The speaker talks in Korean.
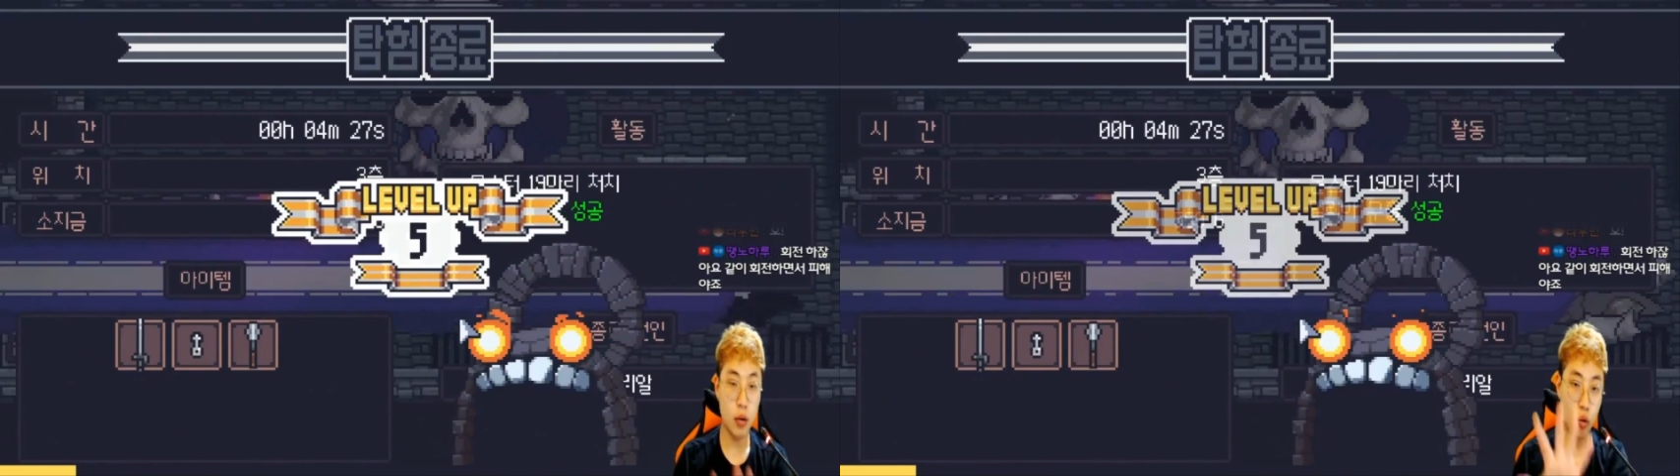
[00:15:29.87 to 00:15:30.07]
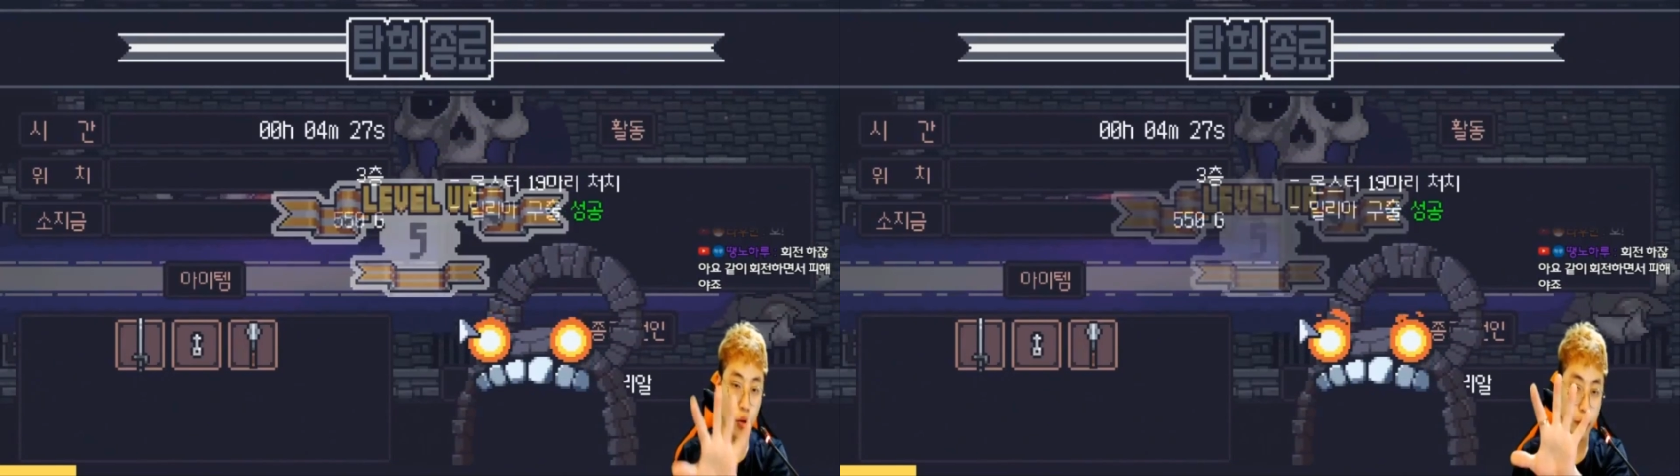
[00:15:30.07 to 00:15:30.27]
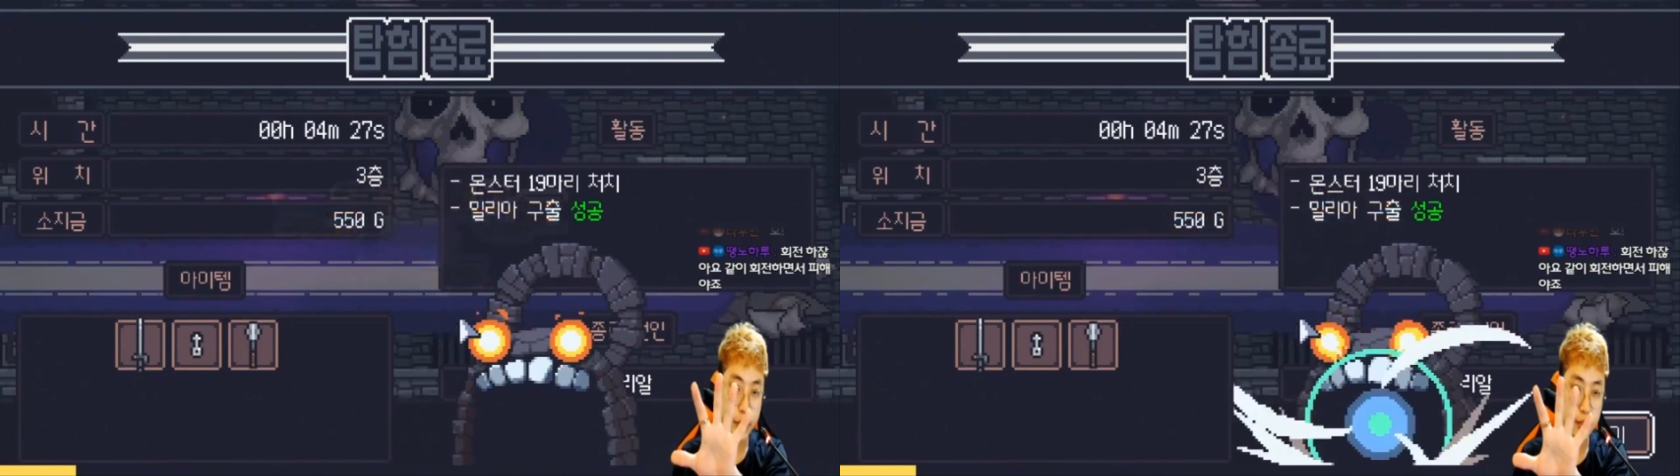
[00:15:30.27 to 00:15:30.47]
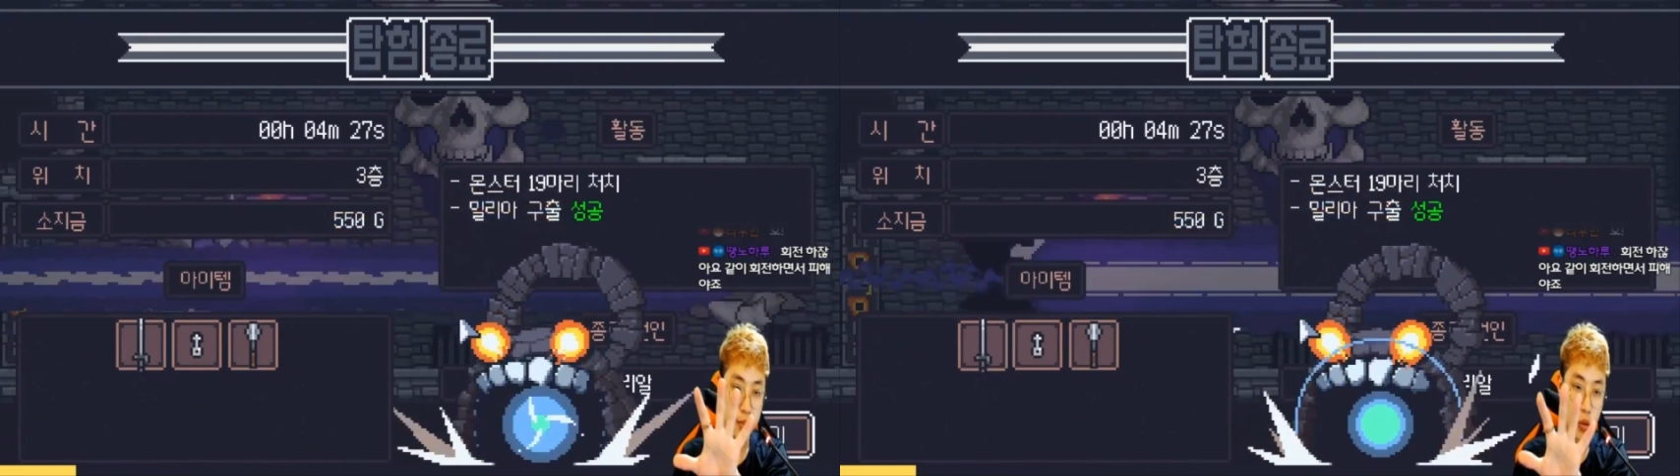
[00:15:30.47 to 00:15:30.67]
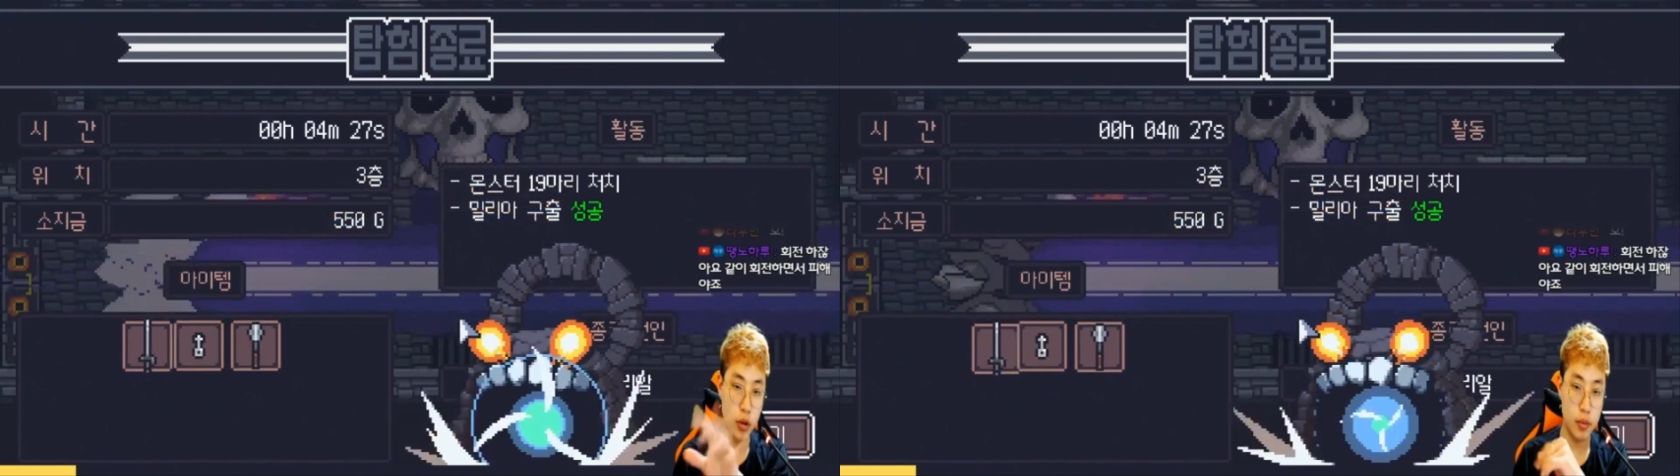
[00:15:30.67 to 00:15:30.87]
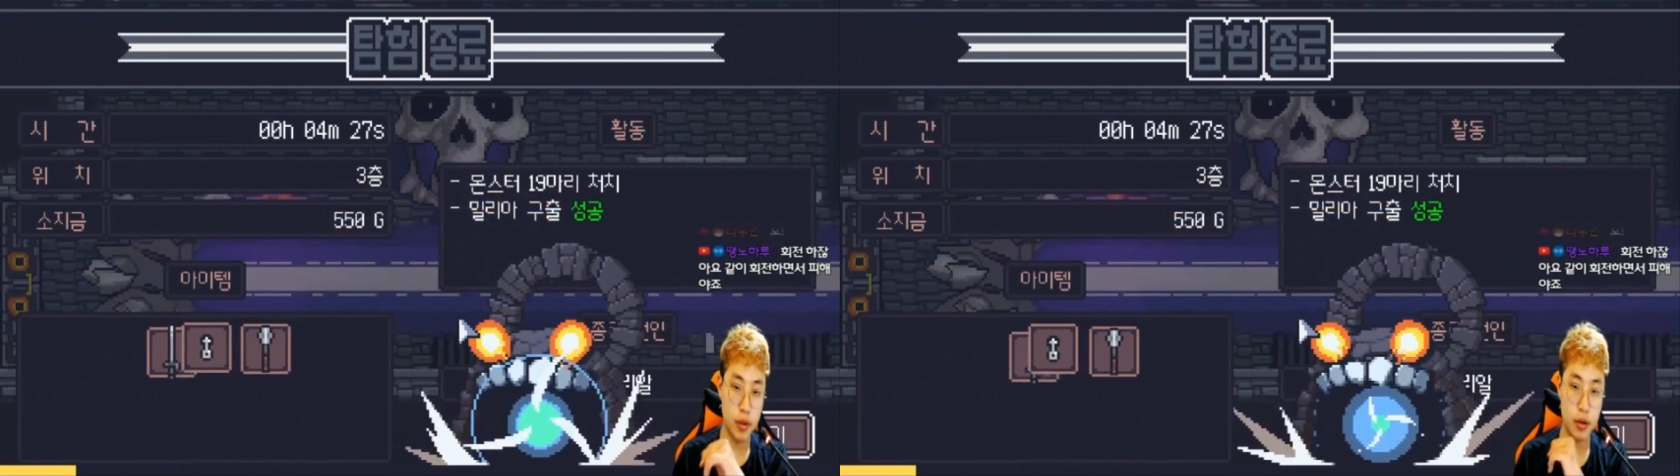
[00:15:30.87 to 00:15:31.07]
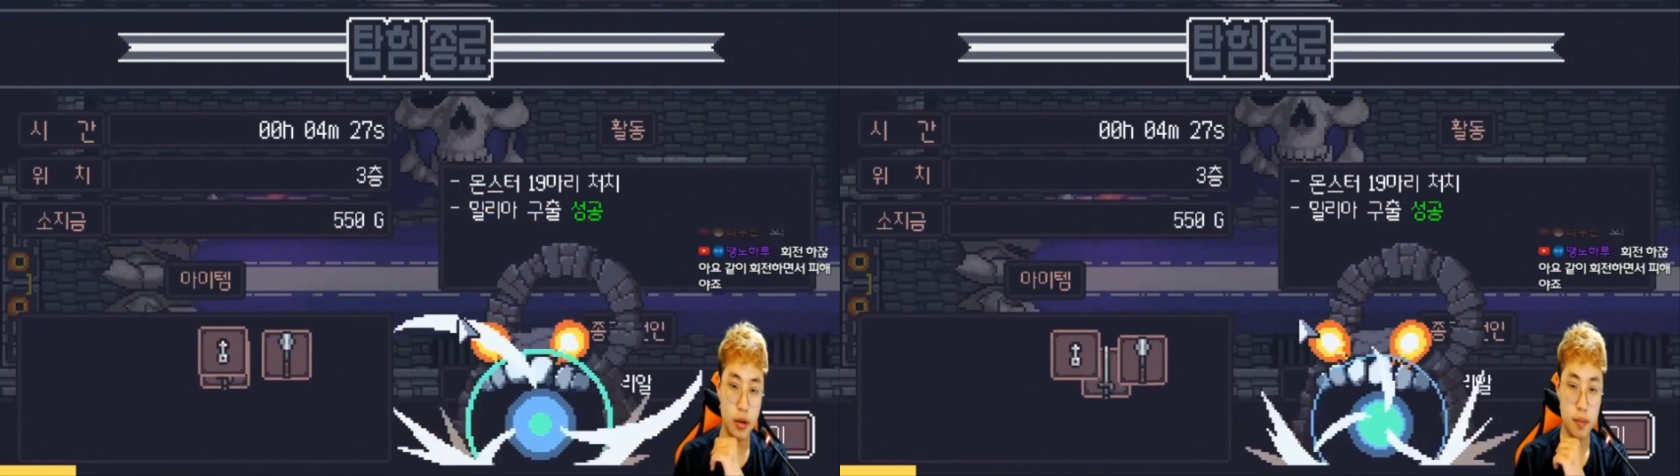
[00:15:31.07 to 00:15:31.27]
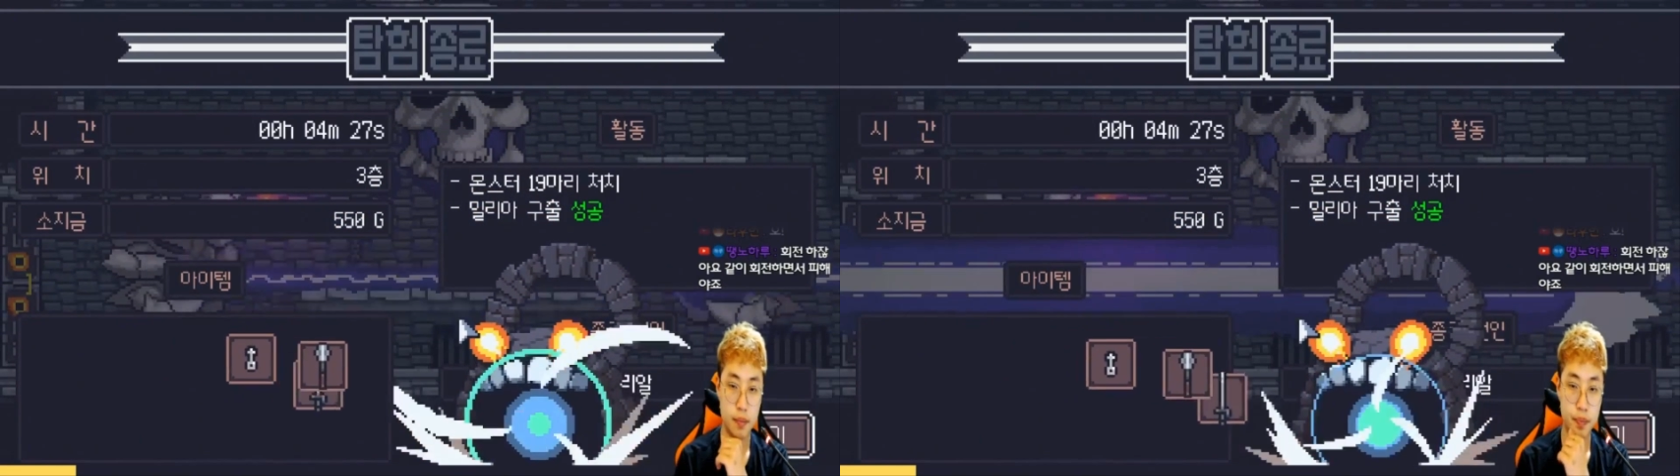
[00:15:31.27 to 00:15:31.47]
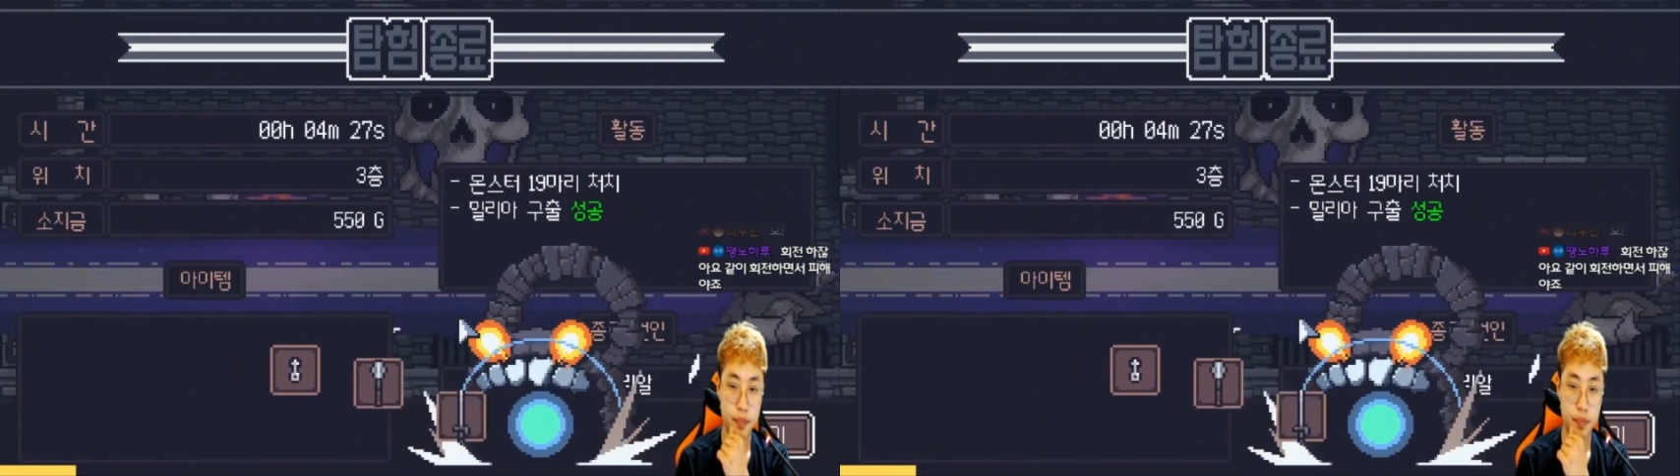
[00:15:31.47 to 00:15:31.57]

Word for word: 5업 했습니다 5레벨업